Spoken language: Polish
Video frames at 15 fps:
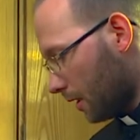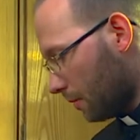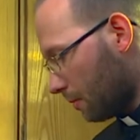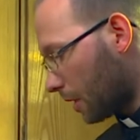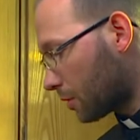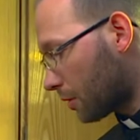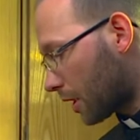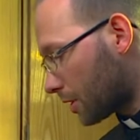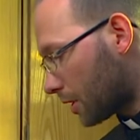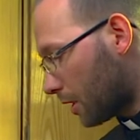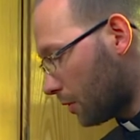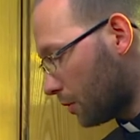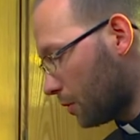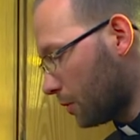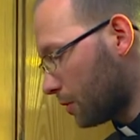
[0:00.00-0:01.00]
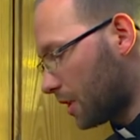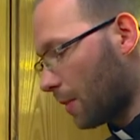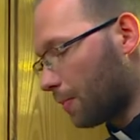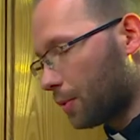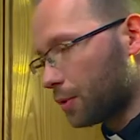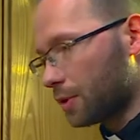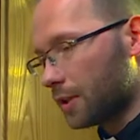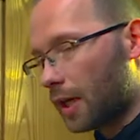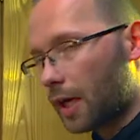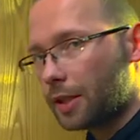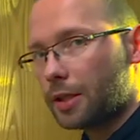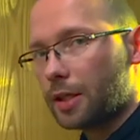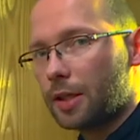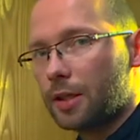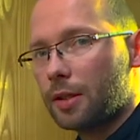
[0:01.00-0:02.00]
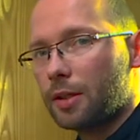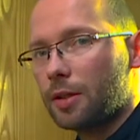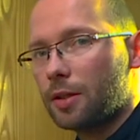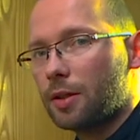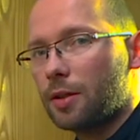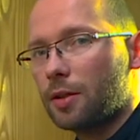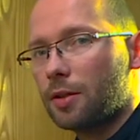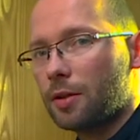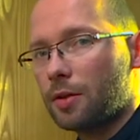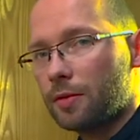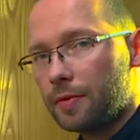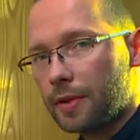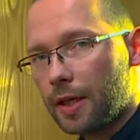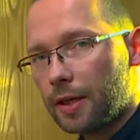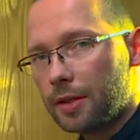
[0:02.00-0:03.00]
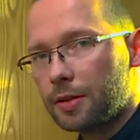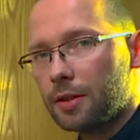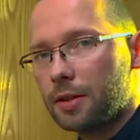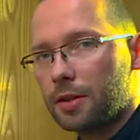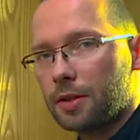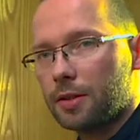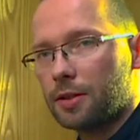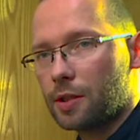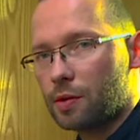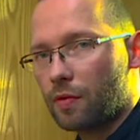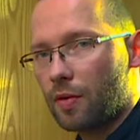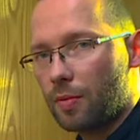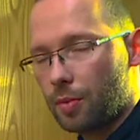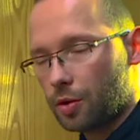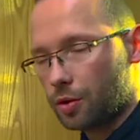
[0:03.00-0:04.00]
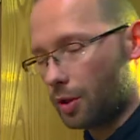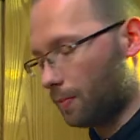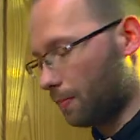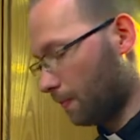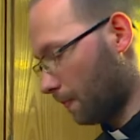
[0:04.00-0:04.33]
Ma to na celu zapoznanie wiernych ze Słowem Bożym.